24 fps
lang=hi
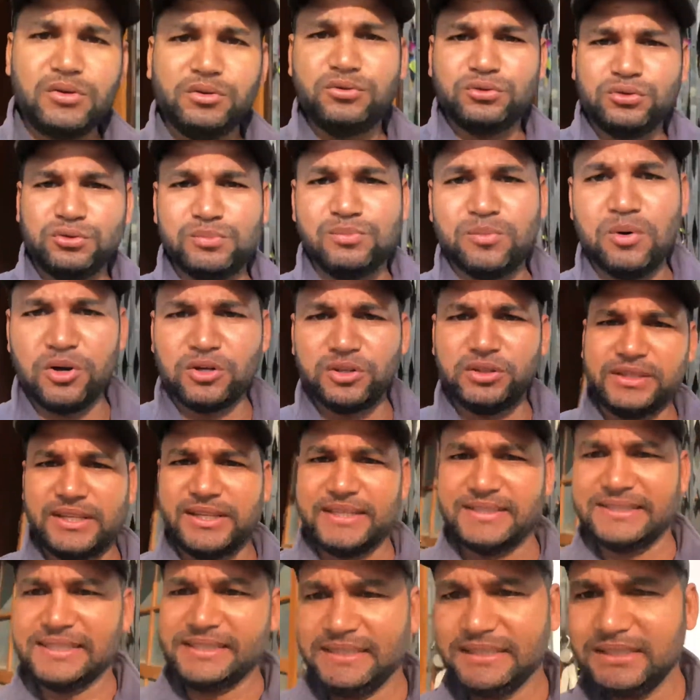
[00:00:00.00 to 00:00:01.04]
धूप बहुत
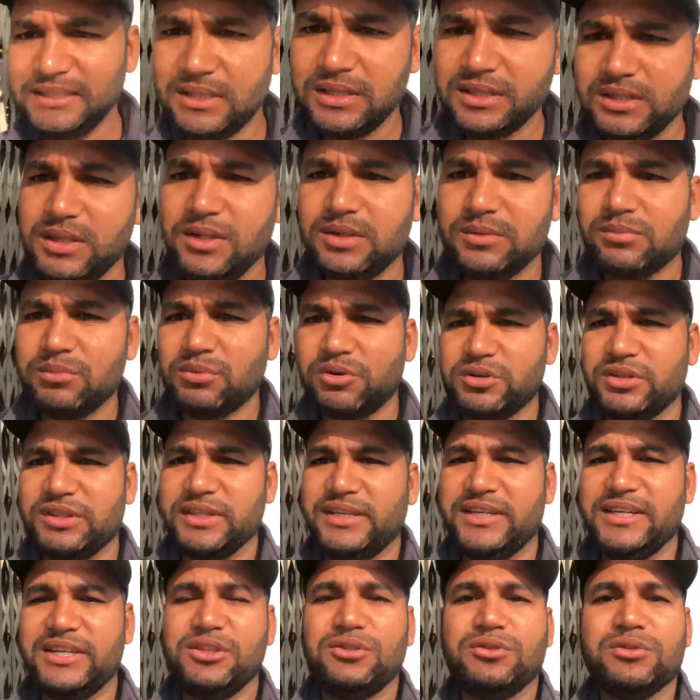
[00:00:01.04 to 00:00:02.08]
तेज़ है
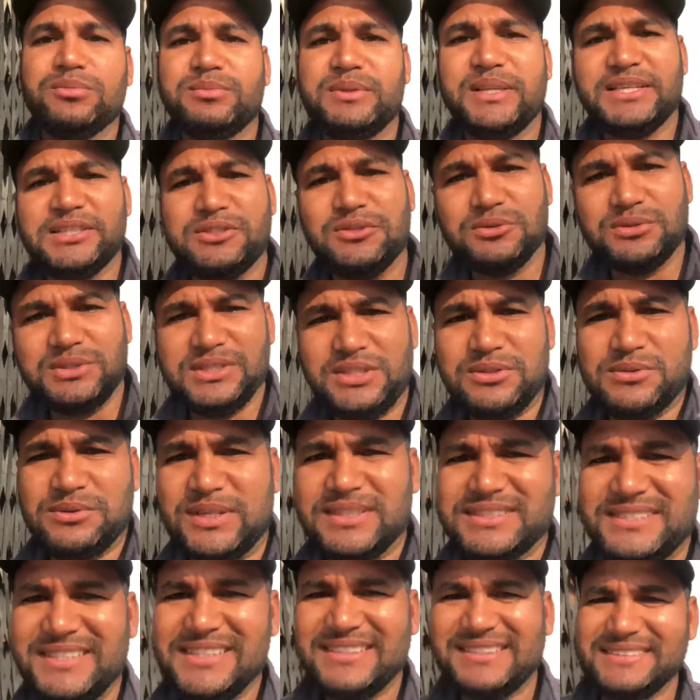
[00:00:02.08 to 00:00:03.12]
मॉर्निंग की धूप तेज़ होती है
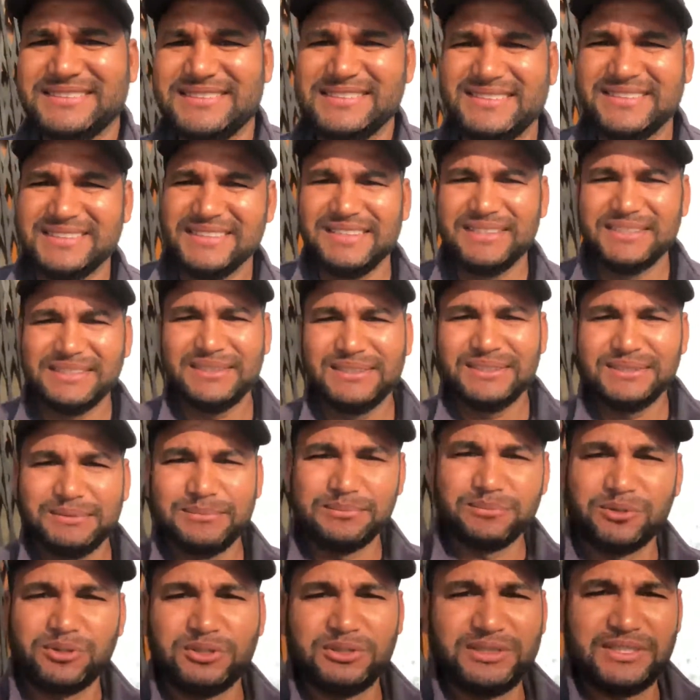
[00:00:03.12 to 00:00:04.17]
थोड़ा सा
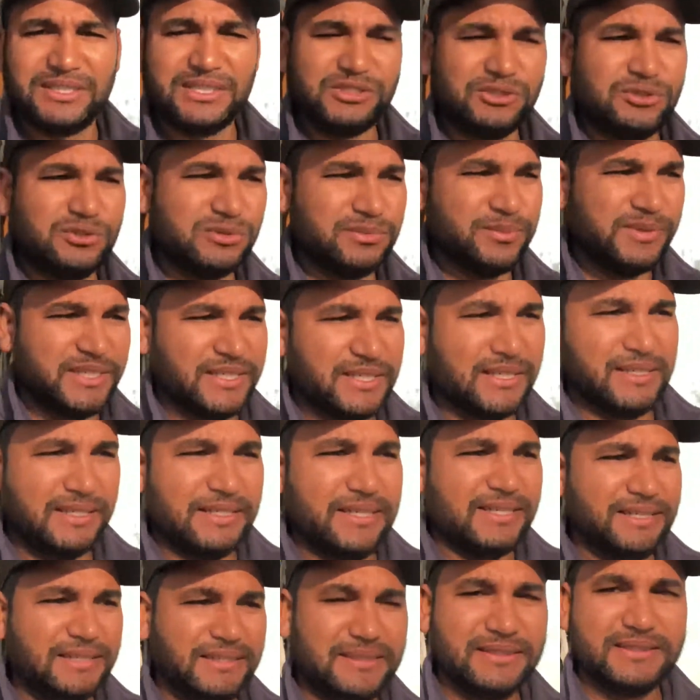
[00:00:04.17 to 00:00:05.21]
बहुत तेज़ धूप निकल रही
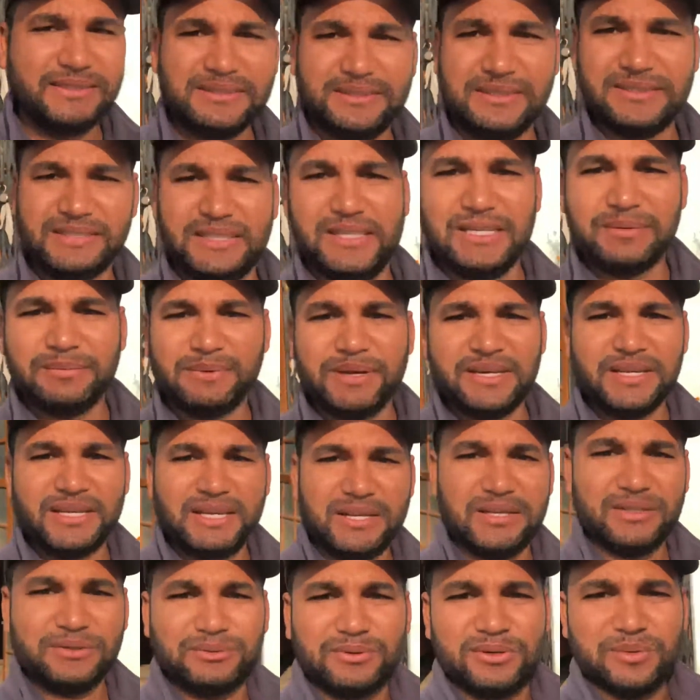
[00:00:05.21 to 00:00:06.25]
है ये हमारे
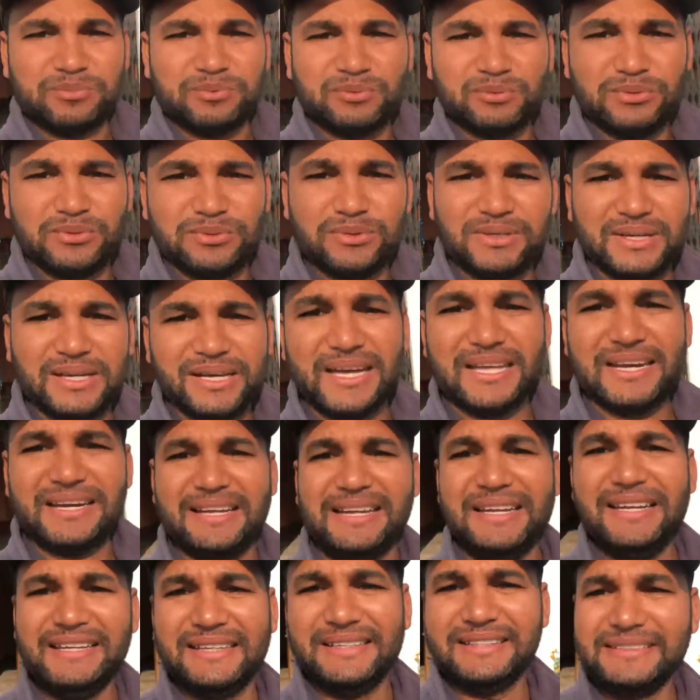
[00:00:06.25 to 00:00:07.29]
यहाँ थोड़ा फूल वूल लगा
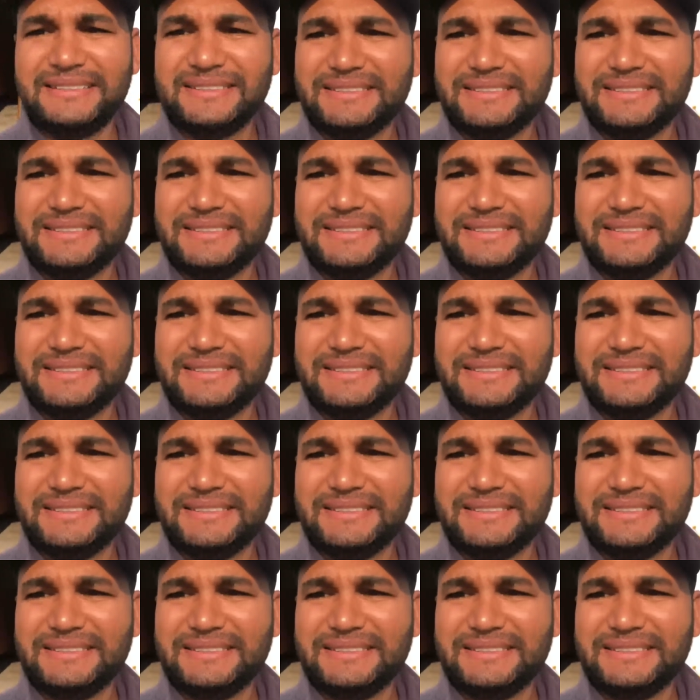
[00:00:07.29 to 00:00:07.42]
रखे हैं